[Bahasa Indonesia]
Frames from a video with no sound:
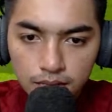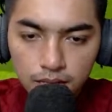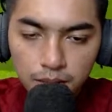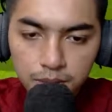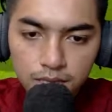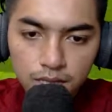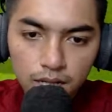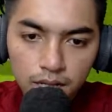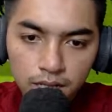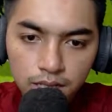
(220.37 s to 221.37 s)
Kita nggak bisa
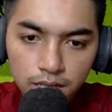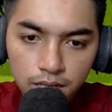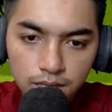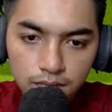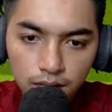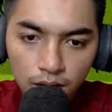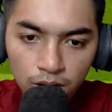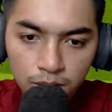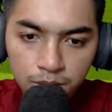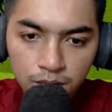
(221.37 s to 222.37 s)
kayak gini guys. Aku
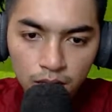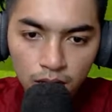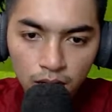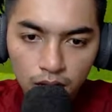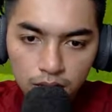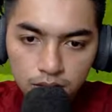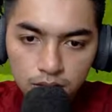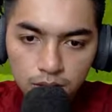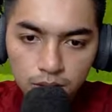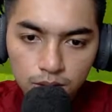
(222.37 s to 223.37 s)
nggak bisa.
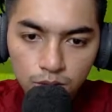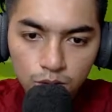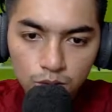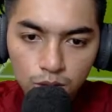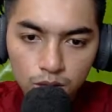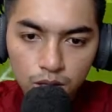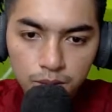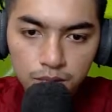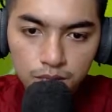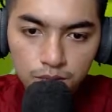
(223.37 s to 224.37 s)
mumpul
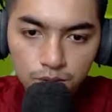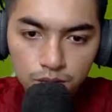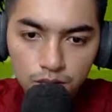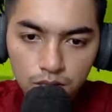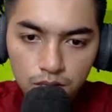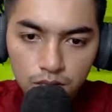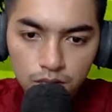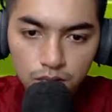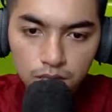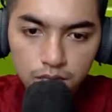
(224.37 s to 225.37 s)
nggak bisa cuy.
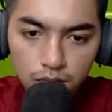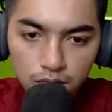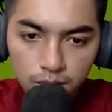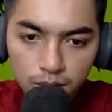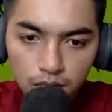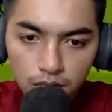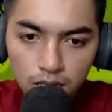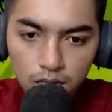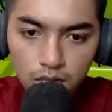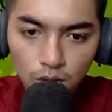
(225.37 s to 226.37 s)
Yes, eh, teman.
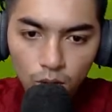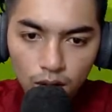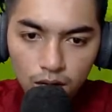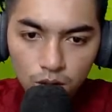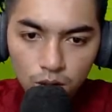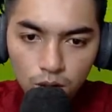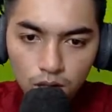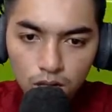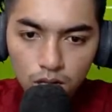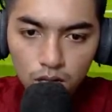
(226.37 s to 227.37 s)
Ronaldo.
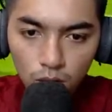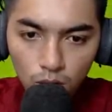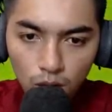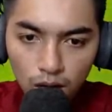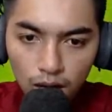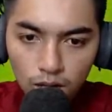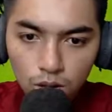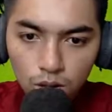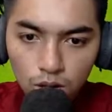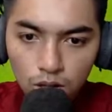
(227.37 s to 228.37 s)

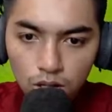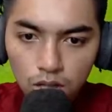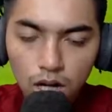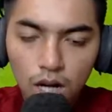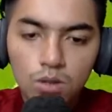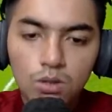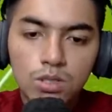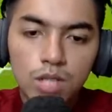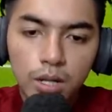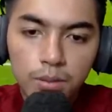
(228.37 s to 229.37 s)
Ronaldo. Aduh,
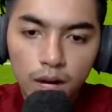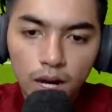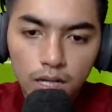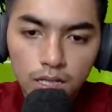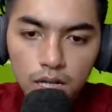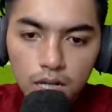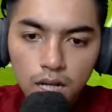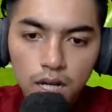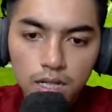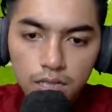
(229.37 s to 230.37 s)
sayang banget
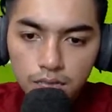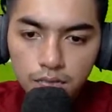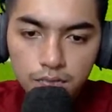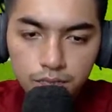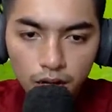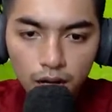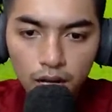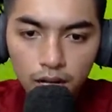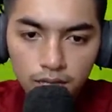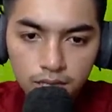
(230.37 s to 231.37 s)
dicekel
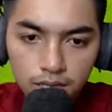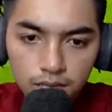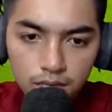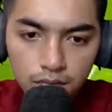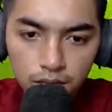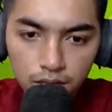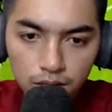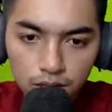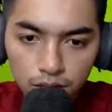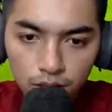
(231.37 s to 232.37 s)
ya guys ya di
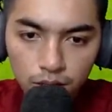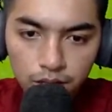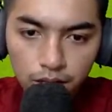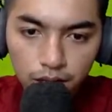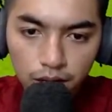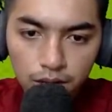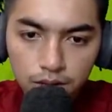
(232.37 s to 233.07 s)
oke okay.